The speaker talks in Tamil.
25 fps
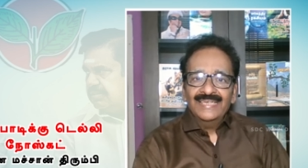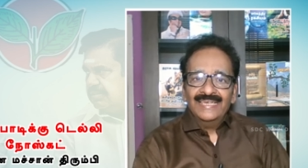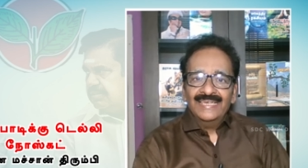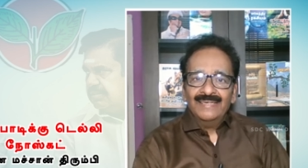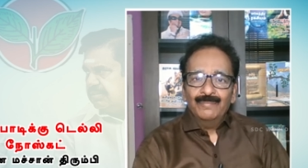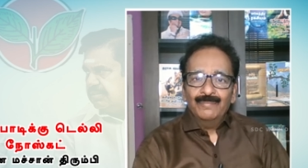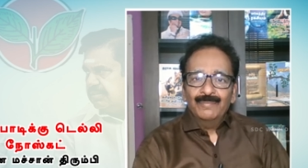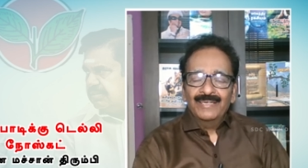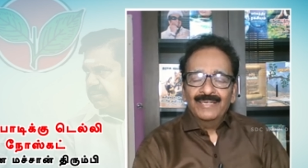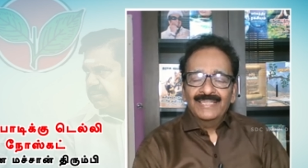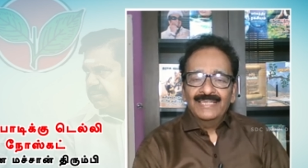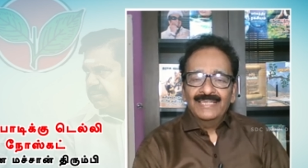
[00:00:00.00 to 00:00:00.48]

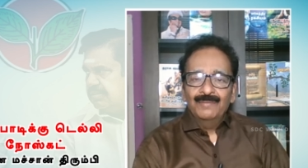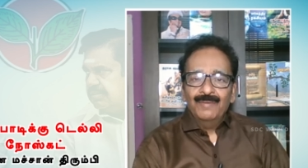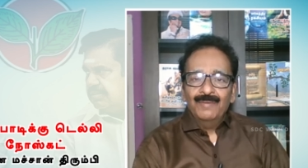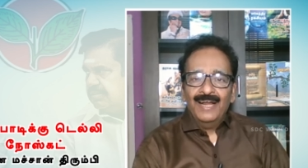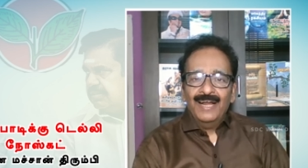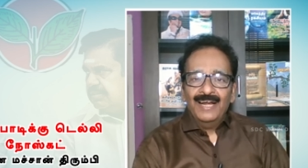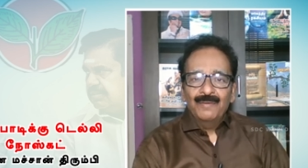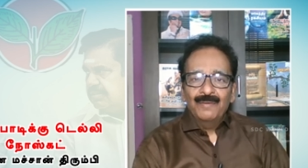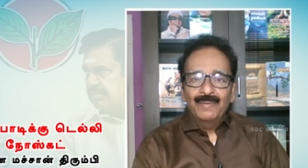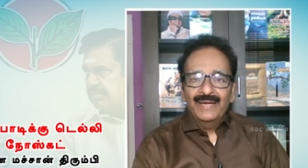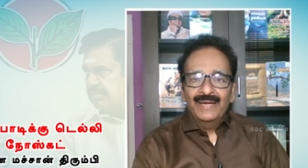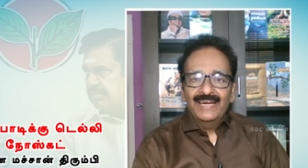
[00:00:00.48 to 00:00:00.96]
சட்டமன்றத்தின்
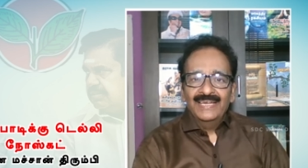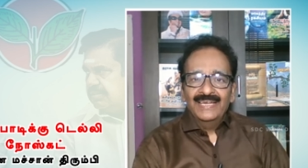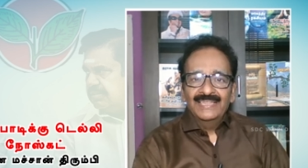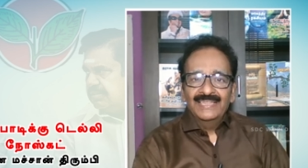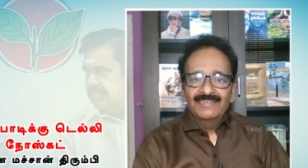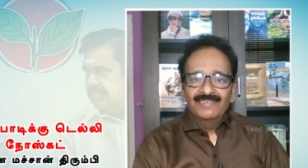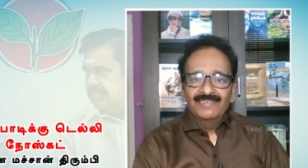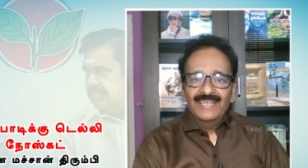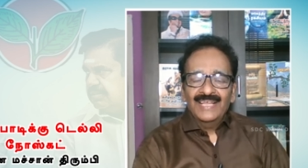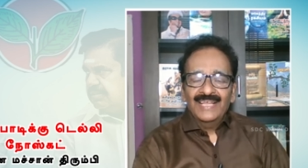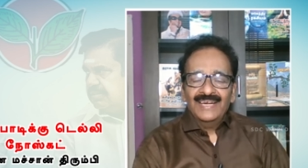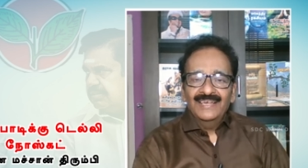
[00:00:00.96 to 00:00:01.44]
மாண்பை
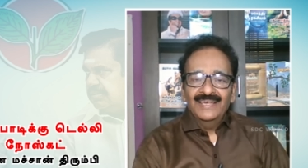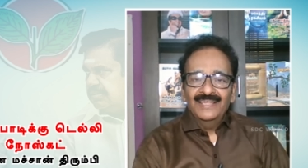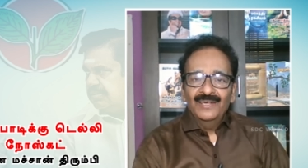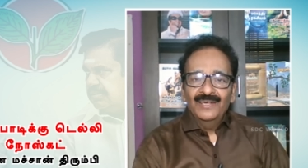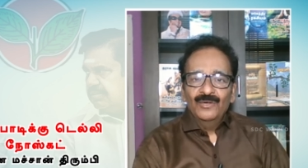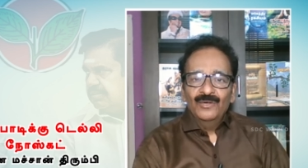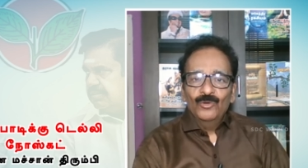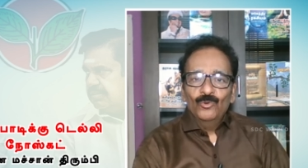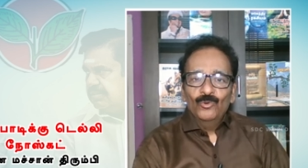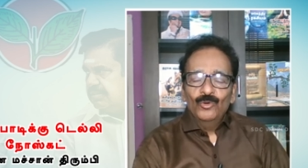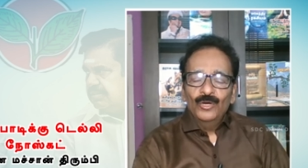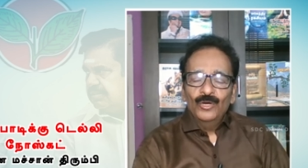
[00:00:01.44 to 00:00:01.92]
கெடுத்து விட்டார்கள்
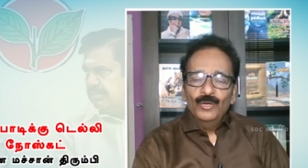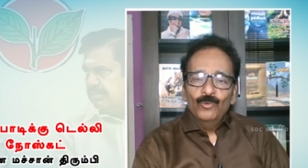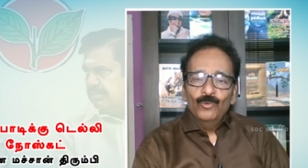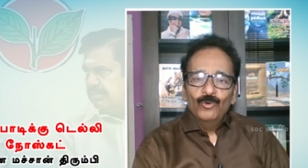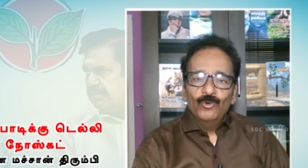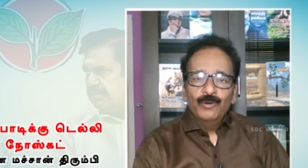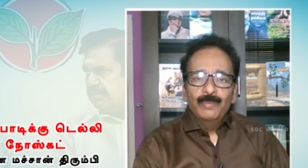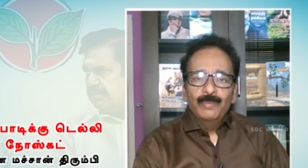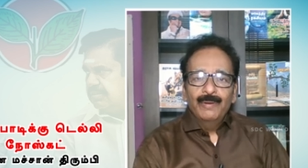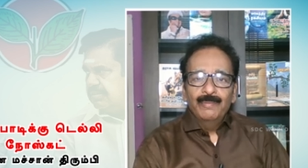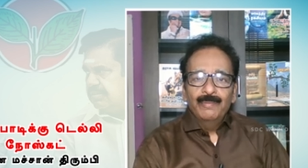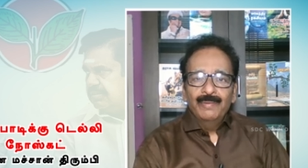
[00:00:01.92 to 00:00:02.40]
என்று கூறி
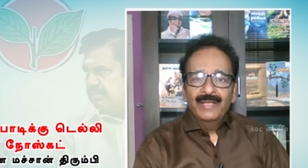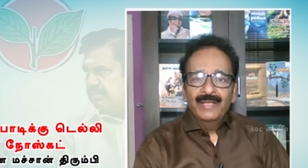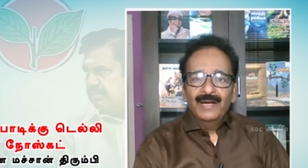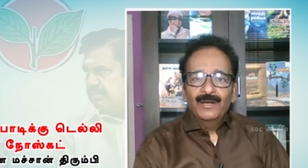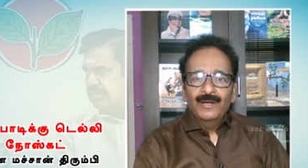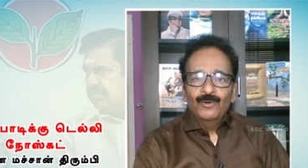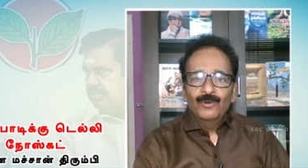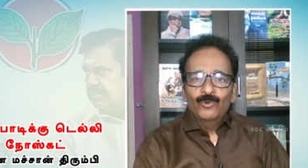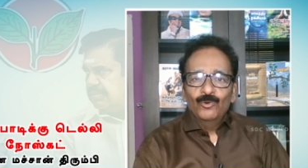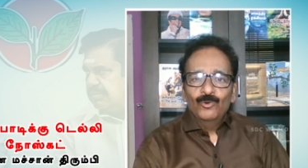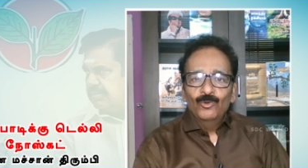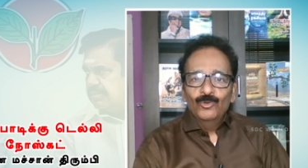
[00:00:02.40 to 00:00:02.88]
உரிமை
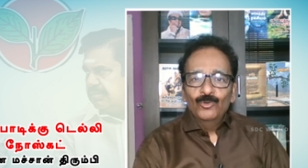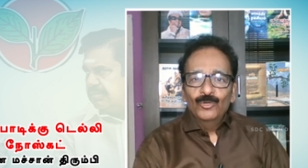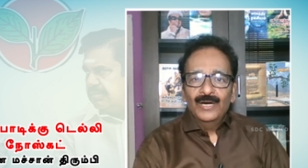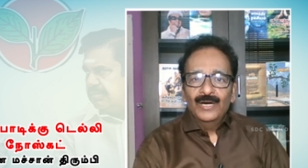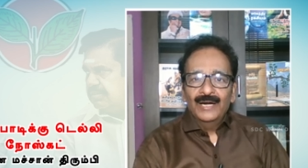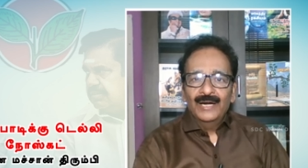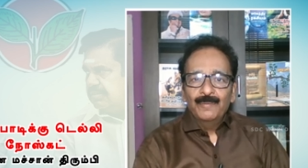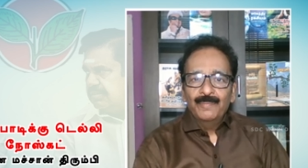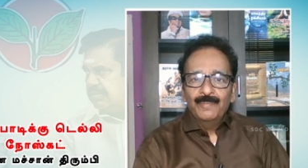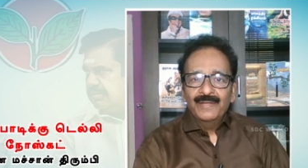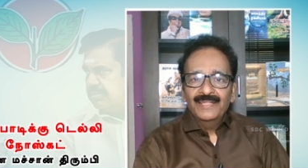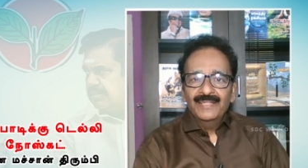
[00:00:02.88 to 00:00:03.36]
மீறல்
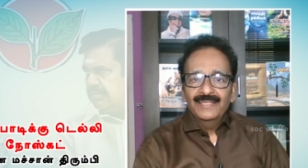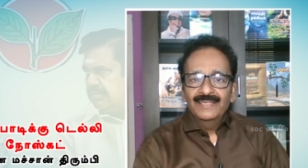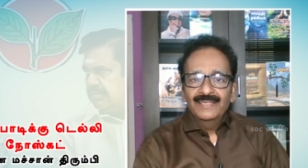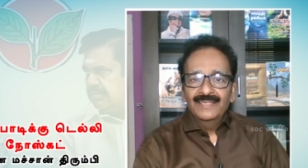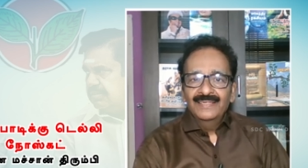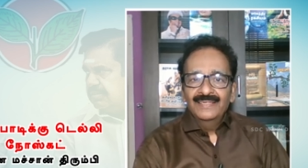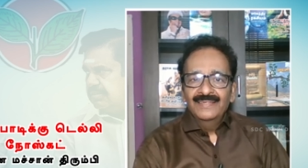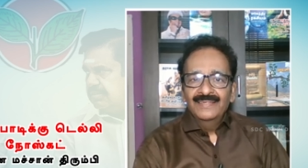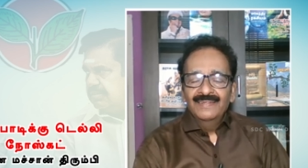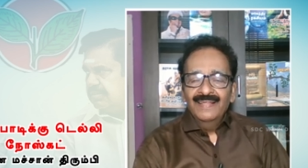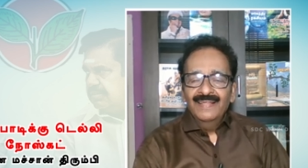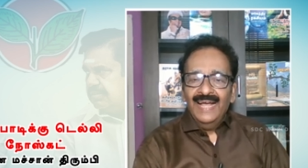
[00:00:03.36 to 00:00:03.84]
குழுவுக்கு அனுப்பியது
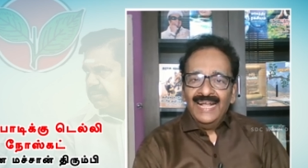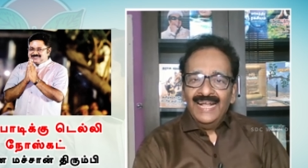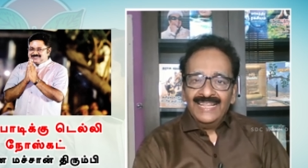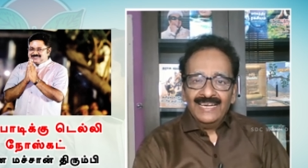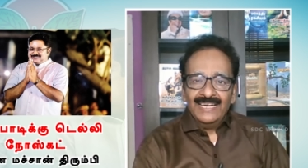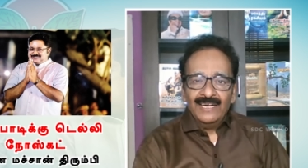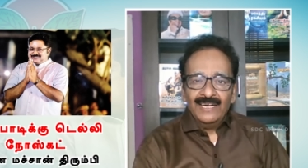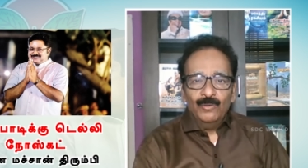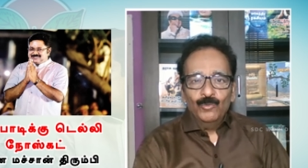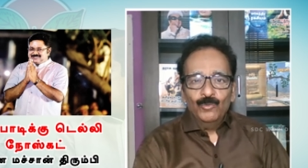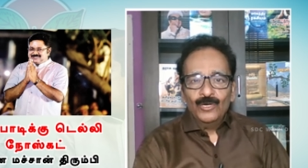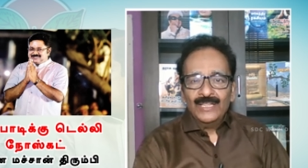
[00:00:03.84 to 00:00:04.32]

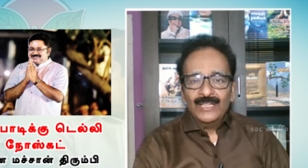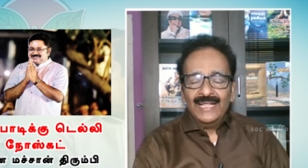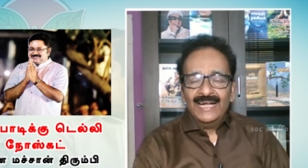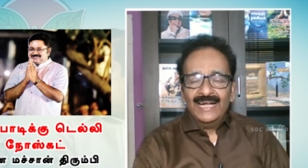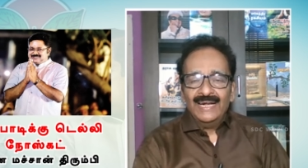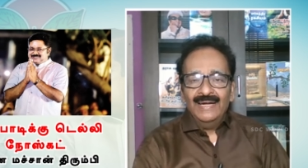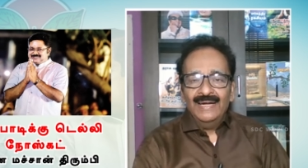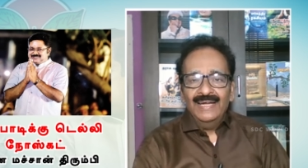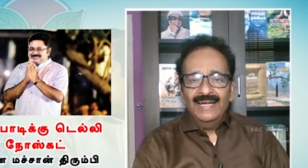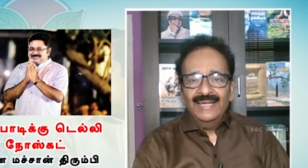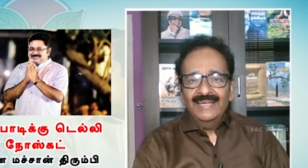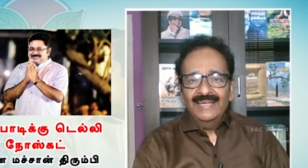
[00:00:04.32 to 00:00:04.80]
அதற்கு
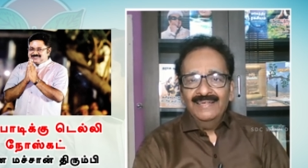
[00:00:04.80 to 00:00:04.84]
முன்னதாக